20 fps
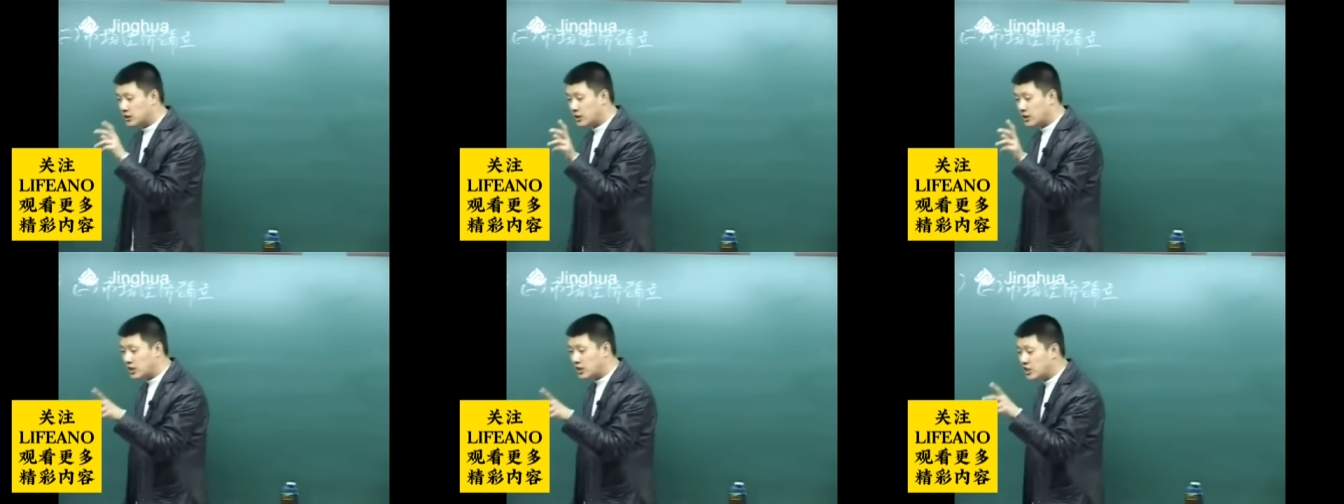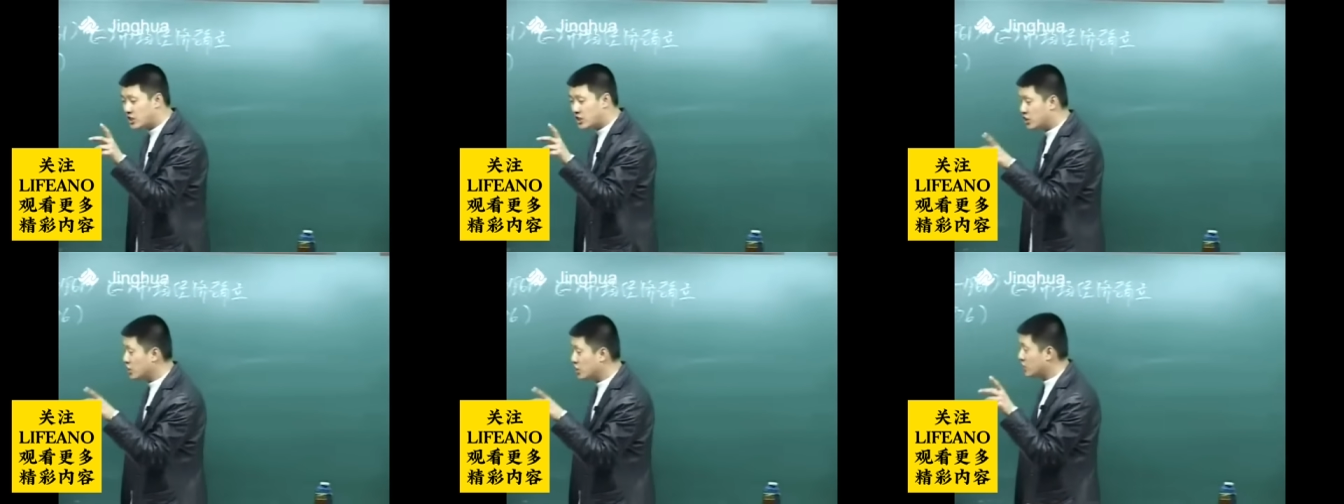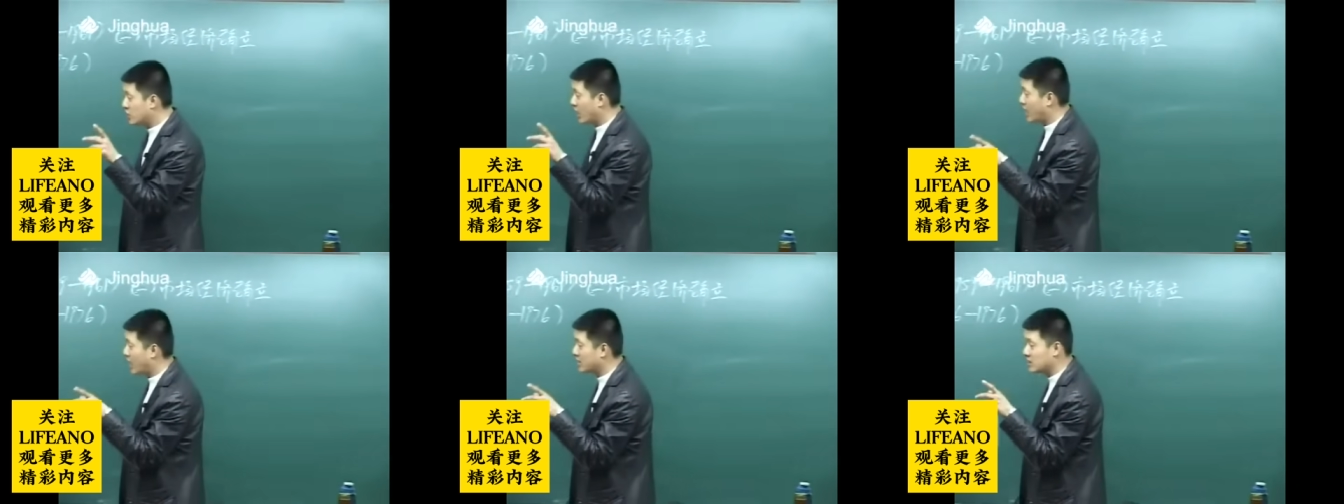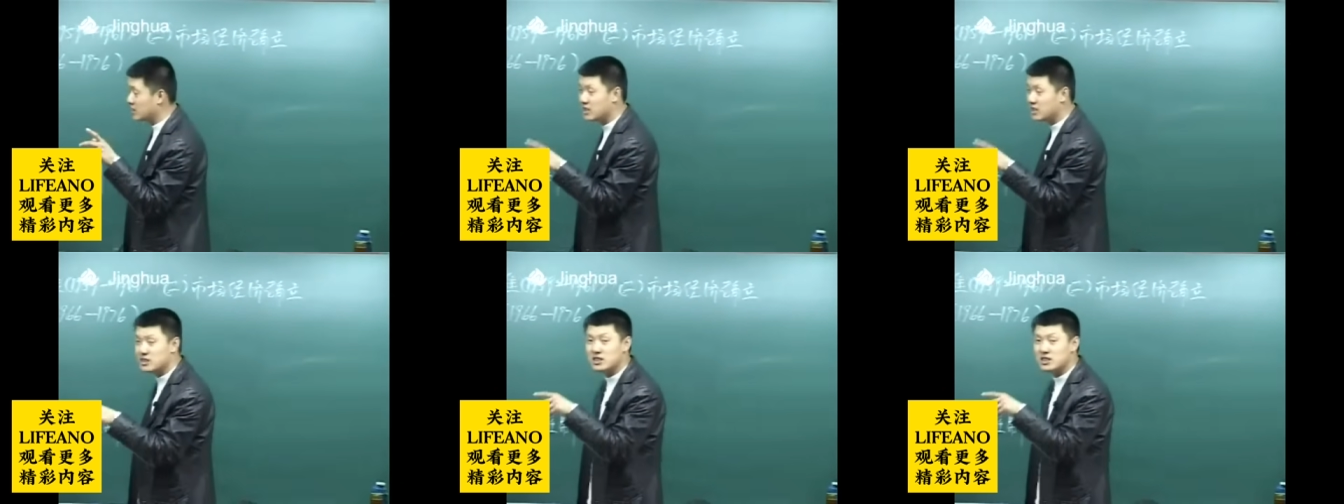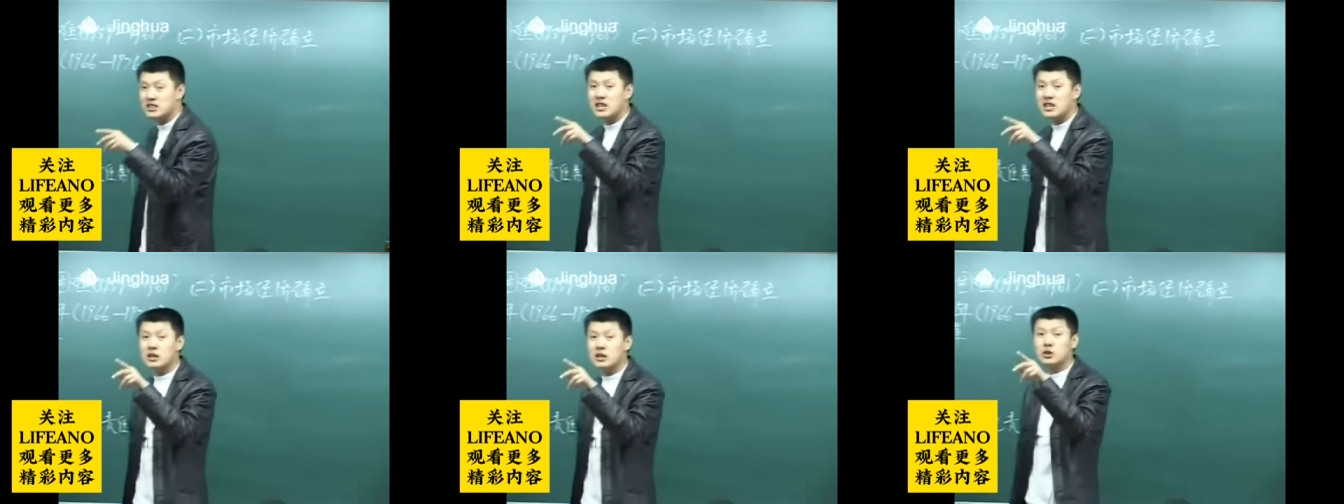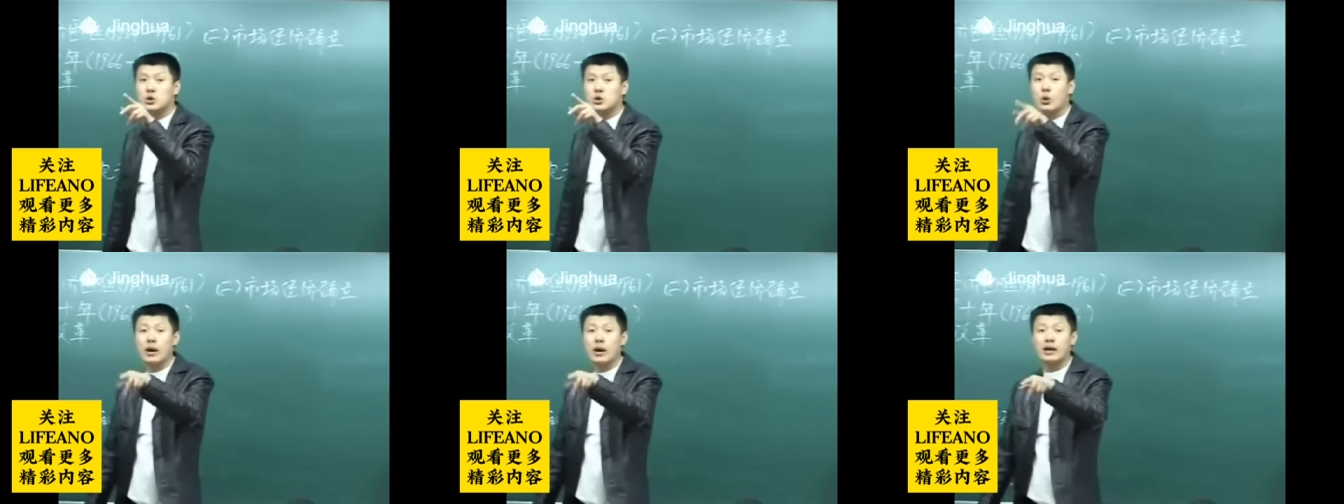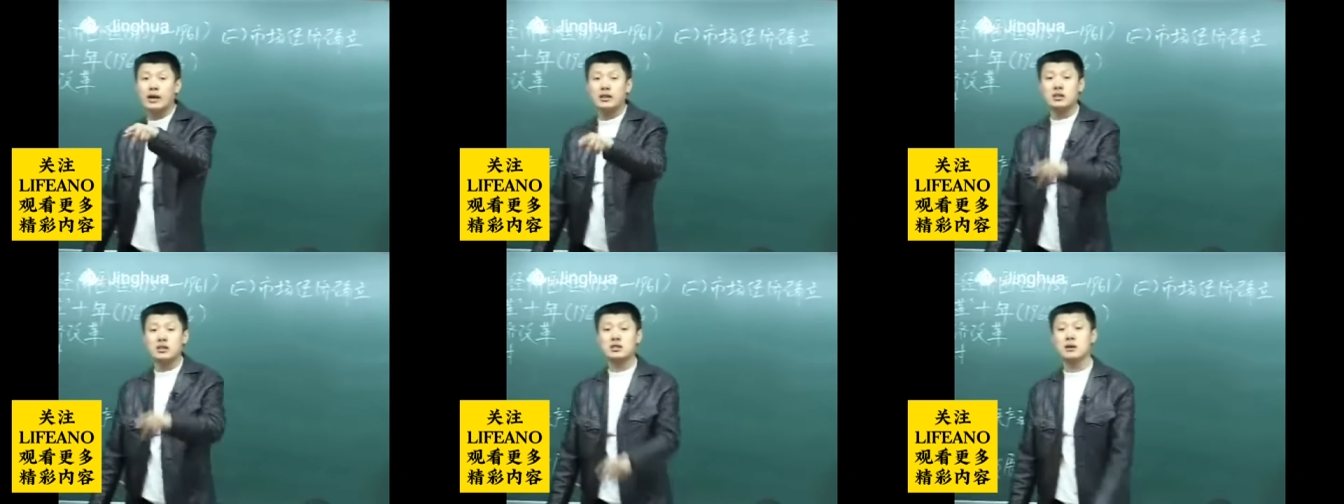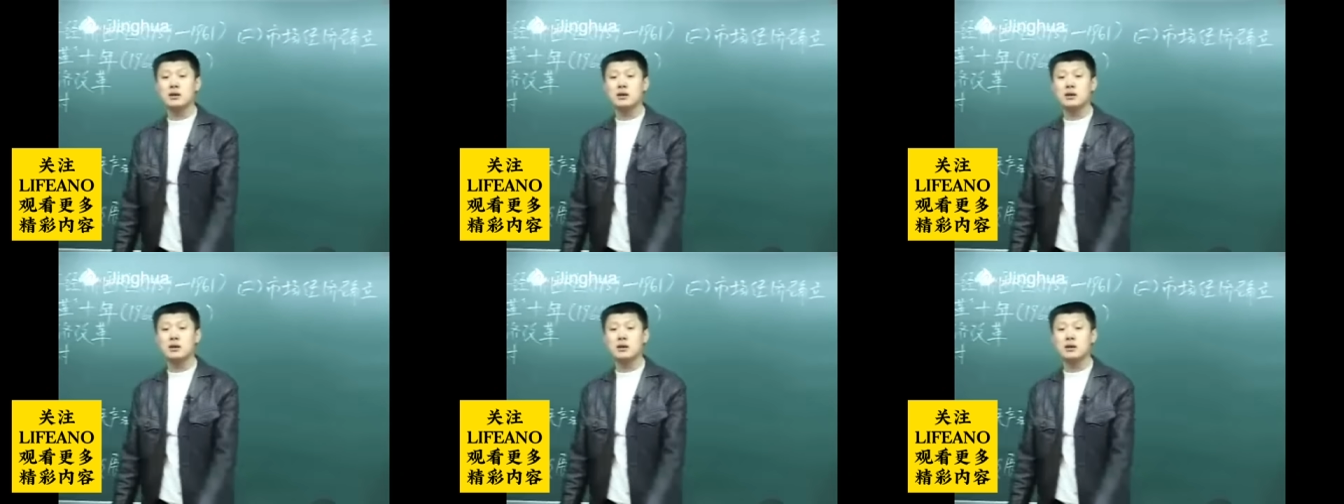跟市场经济相对的是